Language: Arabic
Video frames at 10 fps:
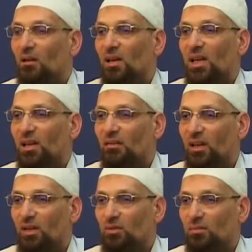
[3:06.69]
قال
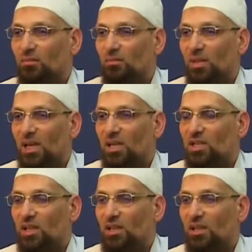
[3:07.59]
عفريت من
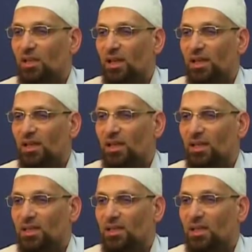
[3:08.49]
الجن
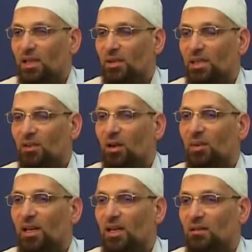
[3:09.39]
أنا آتيك به
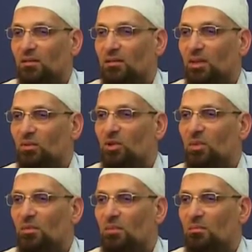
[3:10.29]
قبل أن
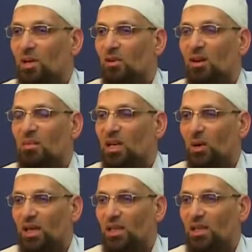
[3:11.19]
تقوم من مقامك
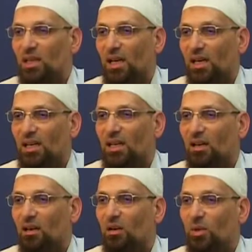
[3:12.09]
وإني
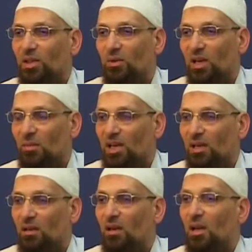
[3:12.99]
عليه لقوي
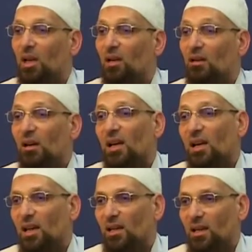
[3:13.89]
أمين قال
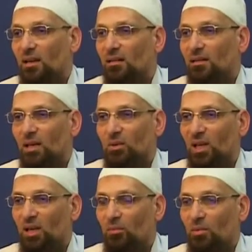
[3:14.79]
الذي عنده
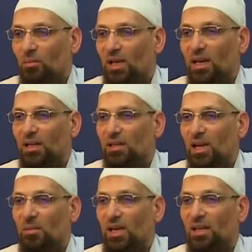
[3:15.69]
علم من
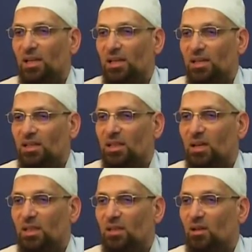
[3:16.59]
الكتاب أنا
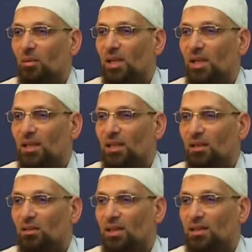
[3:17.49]
آتيك به قبل أن
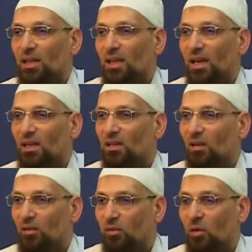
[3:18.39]
يرتد إليك
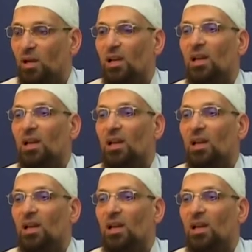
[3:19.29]
طرفك